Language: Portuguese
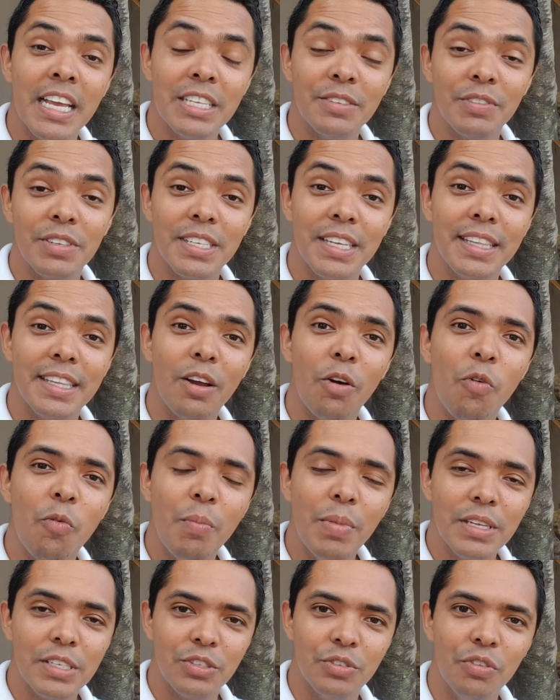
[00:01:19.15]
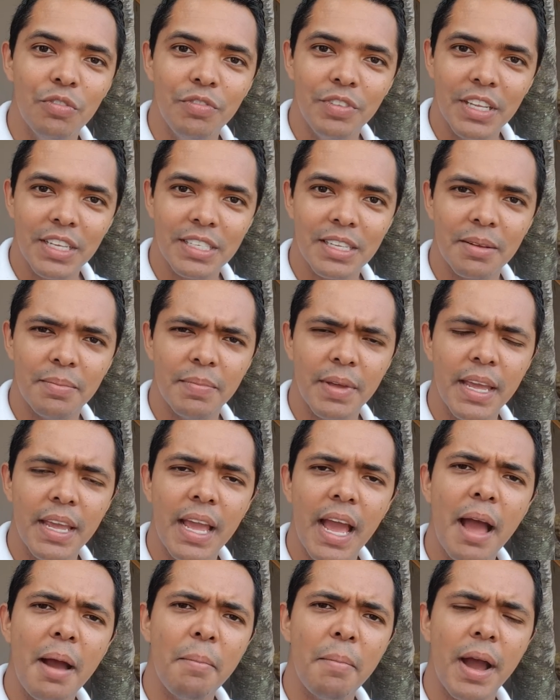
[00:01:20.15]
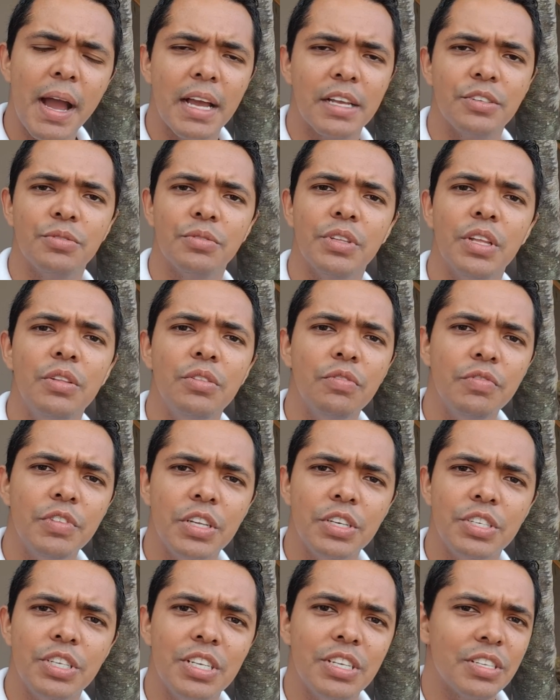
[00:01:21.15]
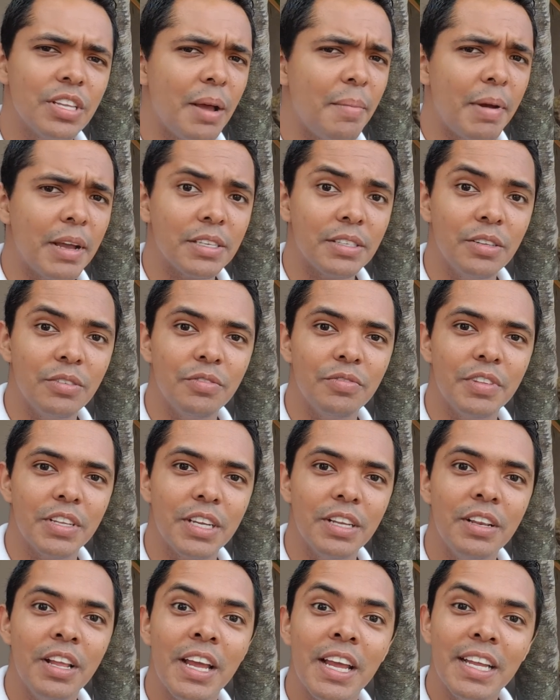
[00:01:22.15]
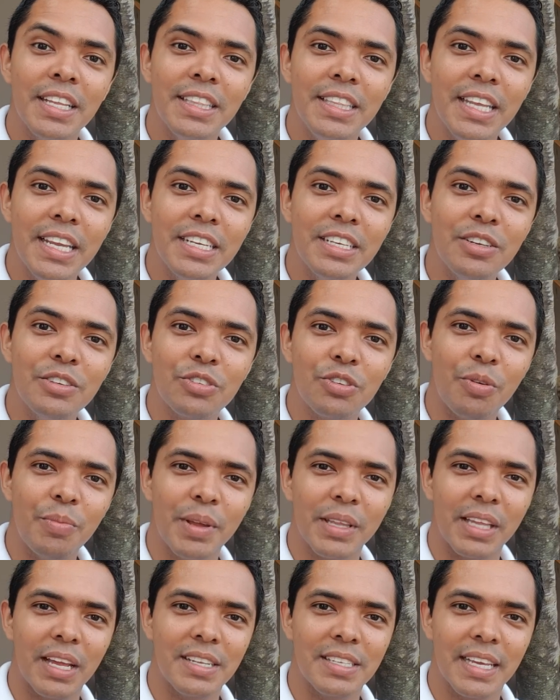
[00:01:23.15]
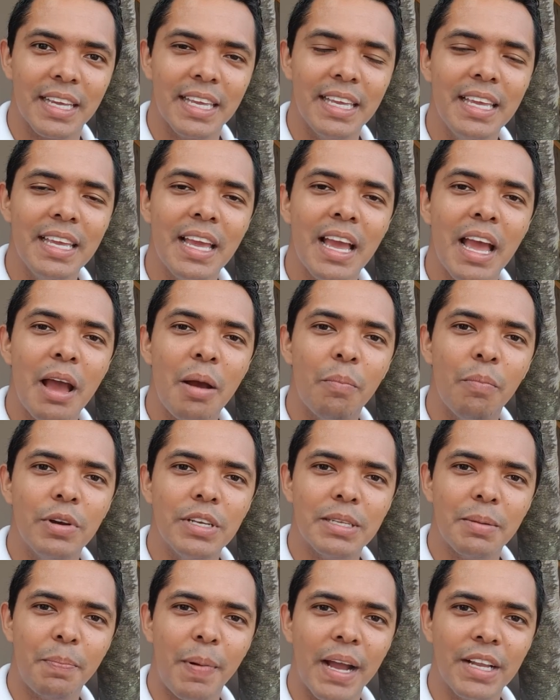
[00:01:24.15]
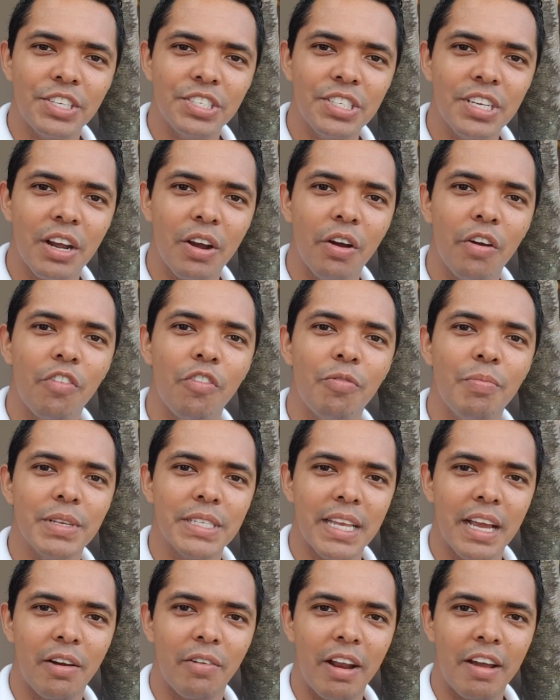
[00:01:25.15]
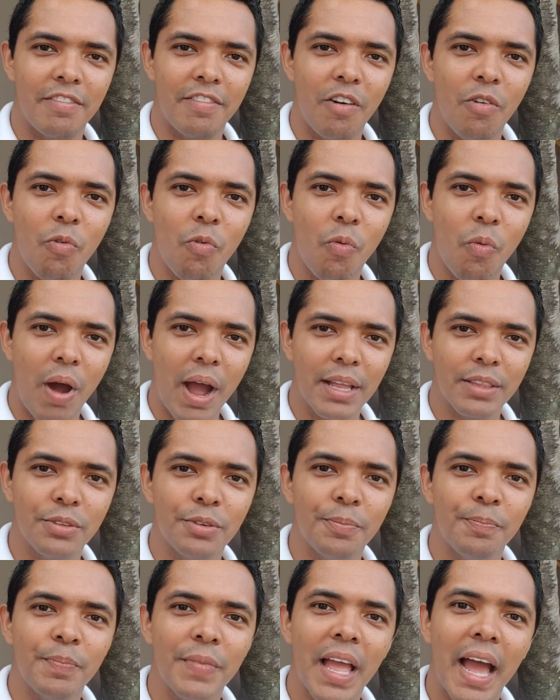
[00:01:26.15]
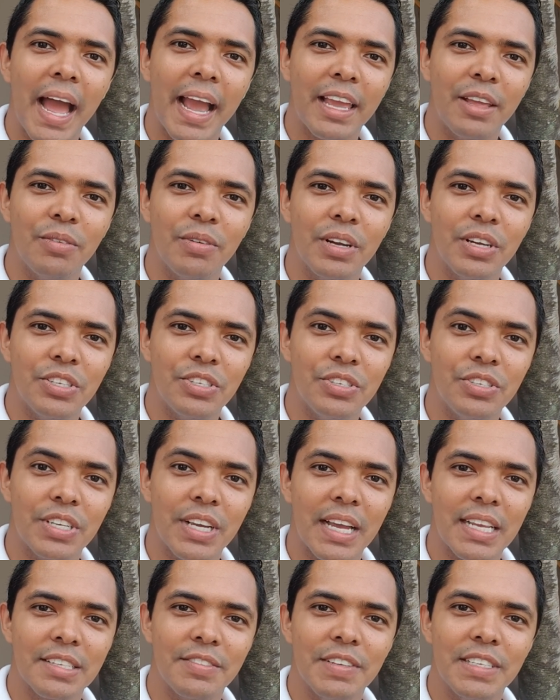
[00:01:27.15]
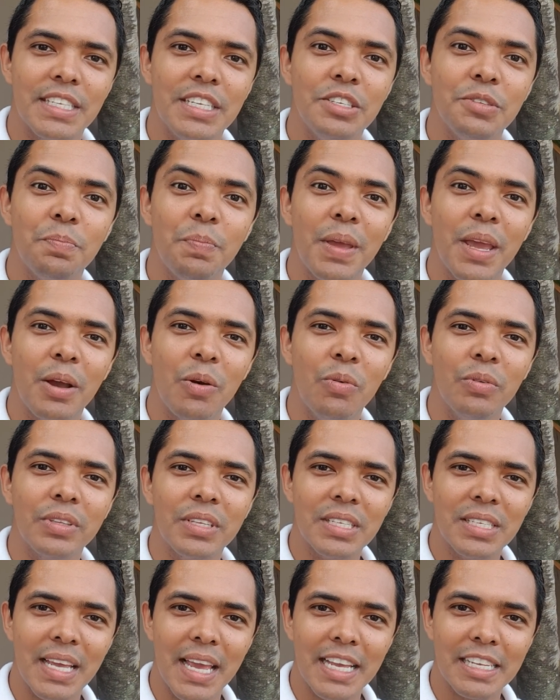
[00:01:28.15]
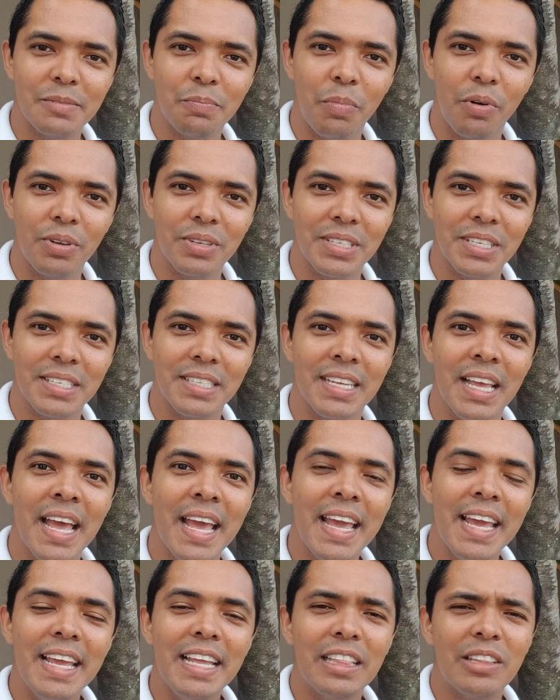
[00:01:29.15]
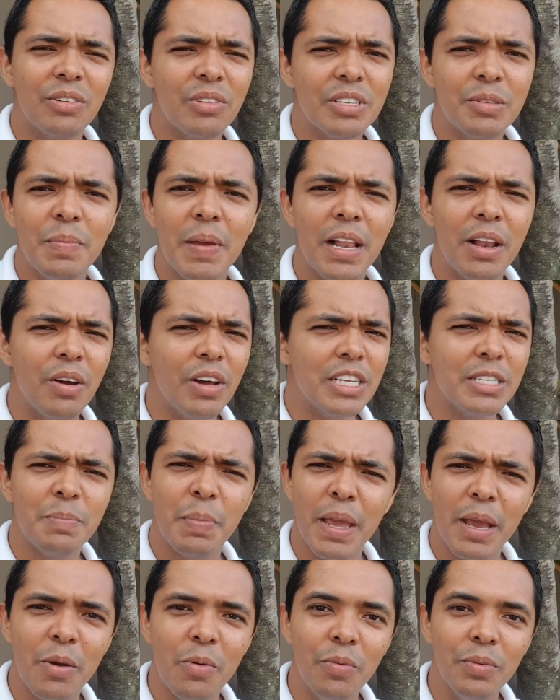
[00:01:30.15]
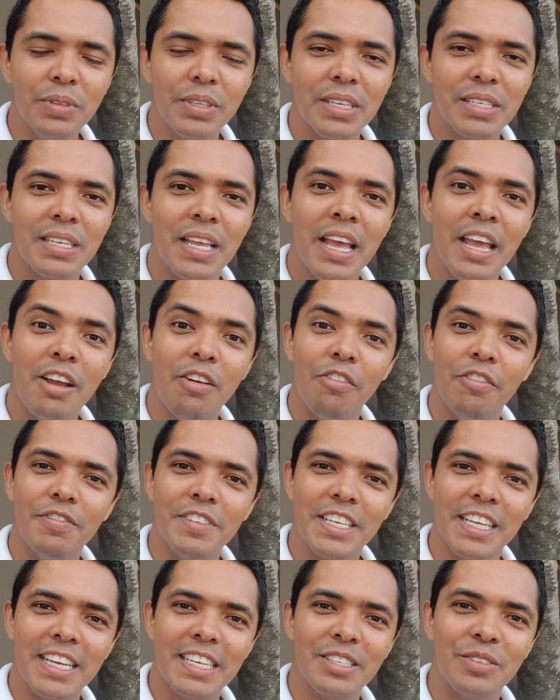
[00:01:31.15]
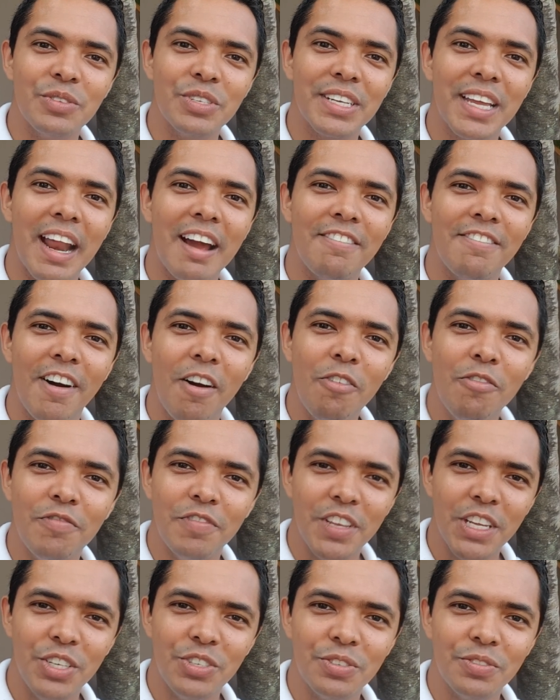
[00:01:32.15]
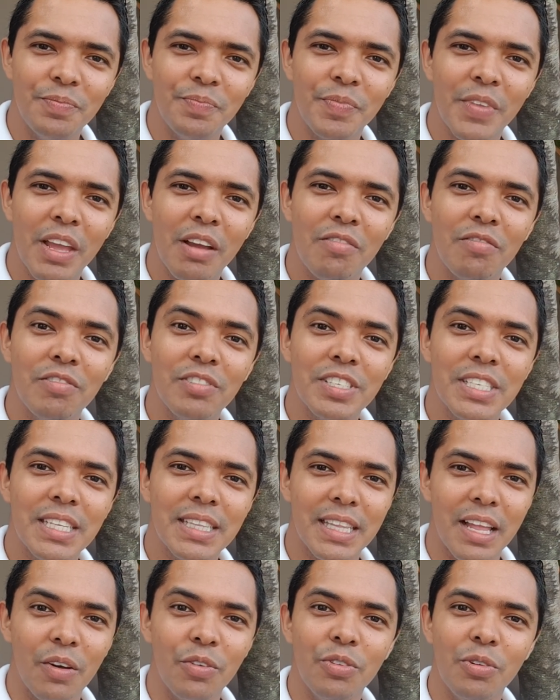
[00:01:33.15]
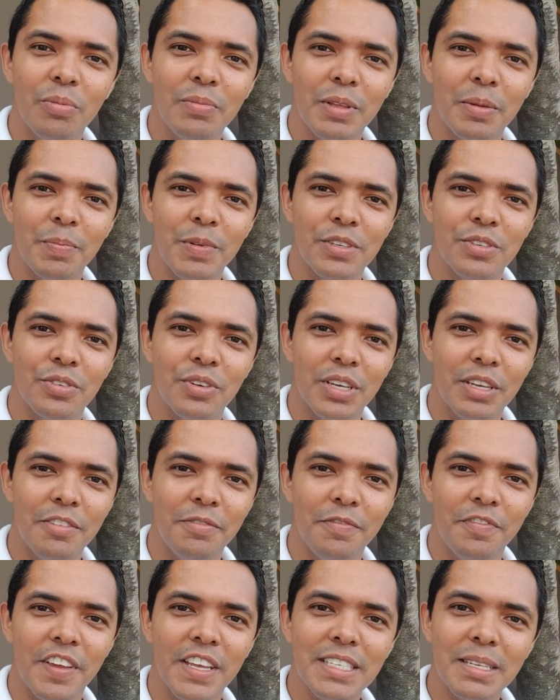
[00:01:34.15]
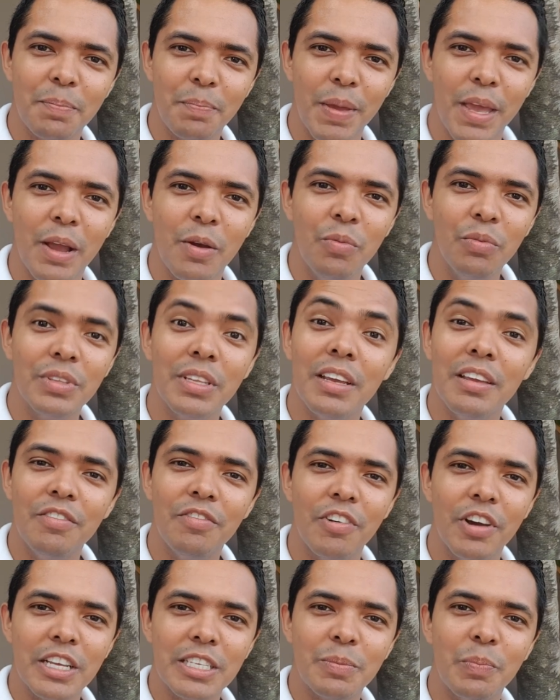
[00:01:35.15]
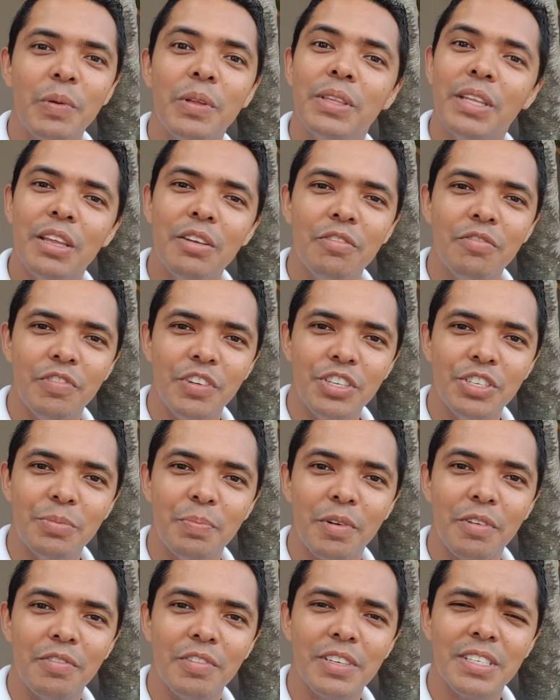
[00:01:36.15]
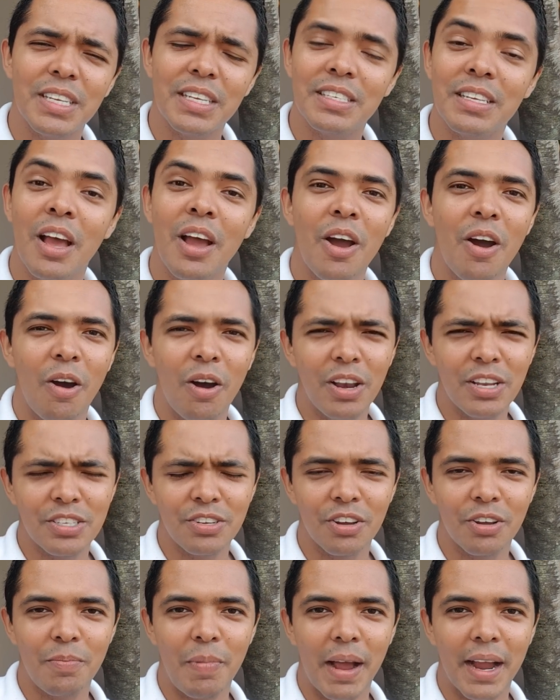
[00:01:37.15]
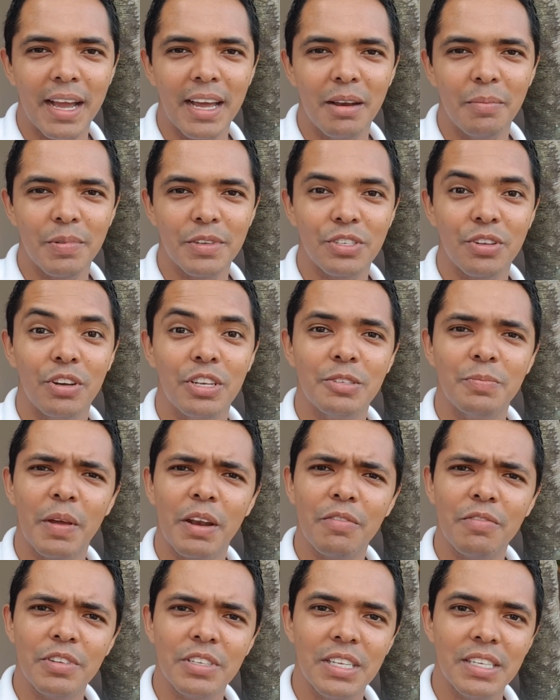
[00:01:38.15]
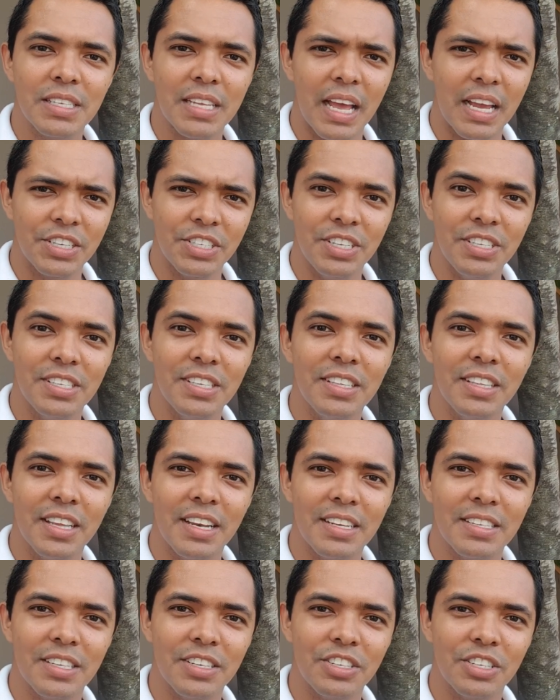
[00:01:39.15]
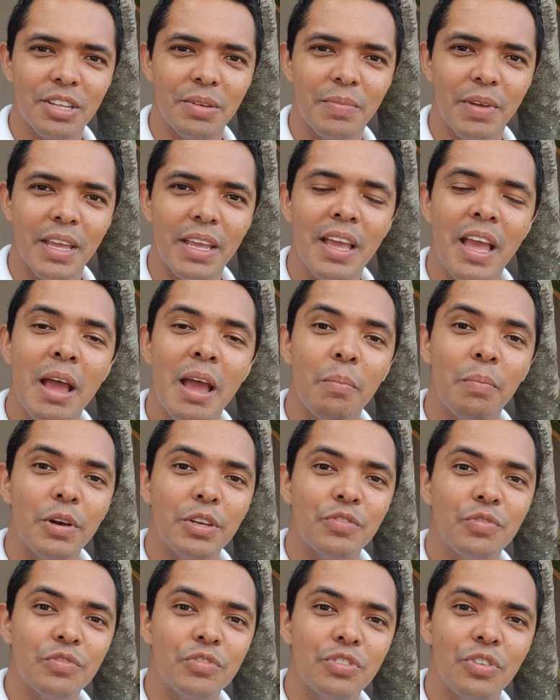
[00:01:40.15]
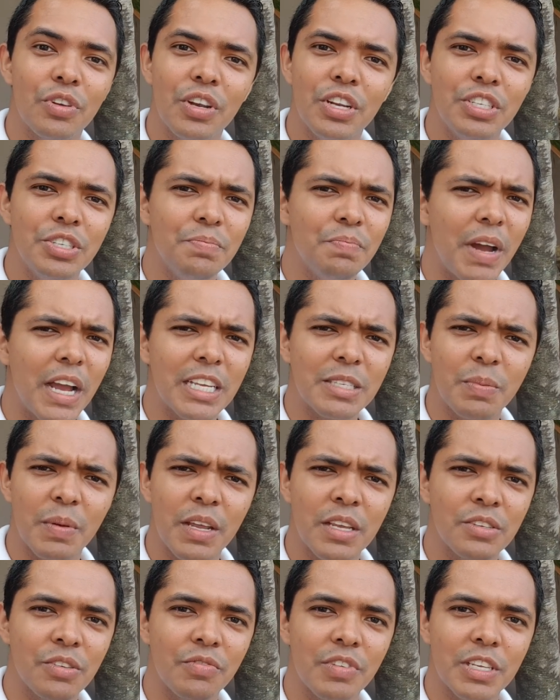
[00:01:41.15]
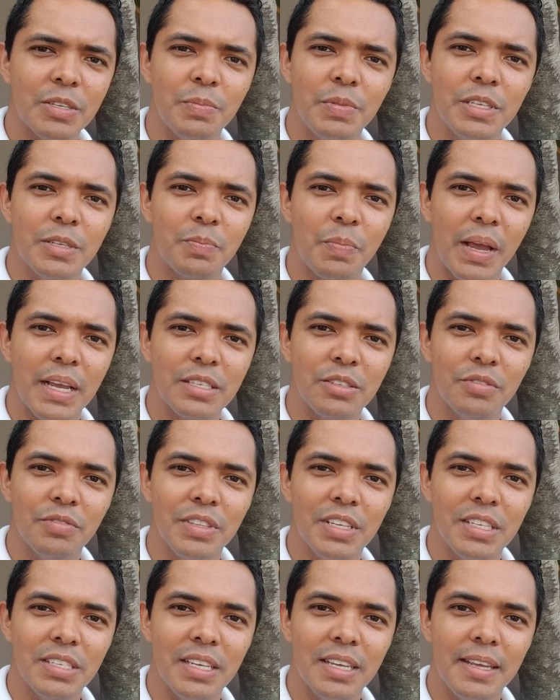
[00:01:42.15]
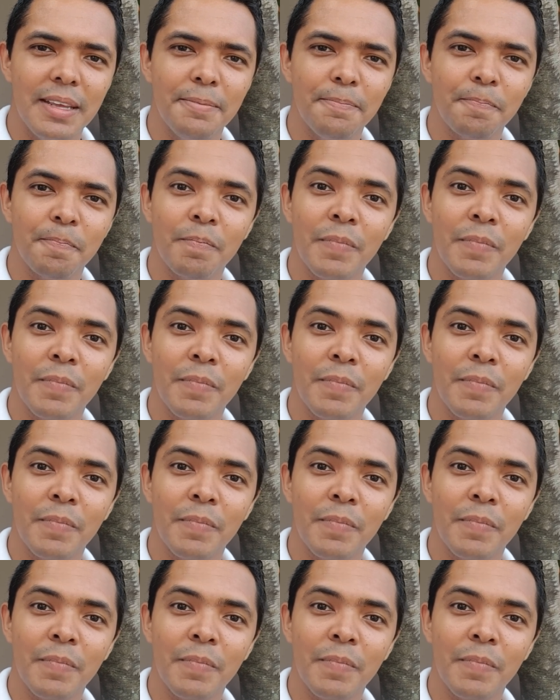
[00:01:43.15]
Se você tem algumas dúvidas também, ah Márcio, eu tenho dúvida disso, ah Márcio, tem dúvida daquilo, deixe nos comentários aqui, pois a partir de agora eu vou começar a gravar um quadro aqui no cantinho de casa que vai ser de perguntas e respostas. Então as melhores perguntas, eu vou fazer questão de gravar um vídeo vou citar o nome da pessoa que fez a pergunta e vou responder no vídeo aí para vocês. Olha só que bacana, pessoal. Espero que vocês achem isso interessante também, pois funciona demais para resolver as principais dúvidas aí.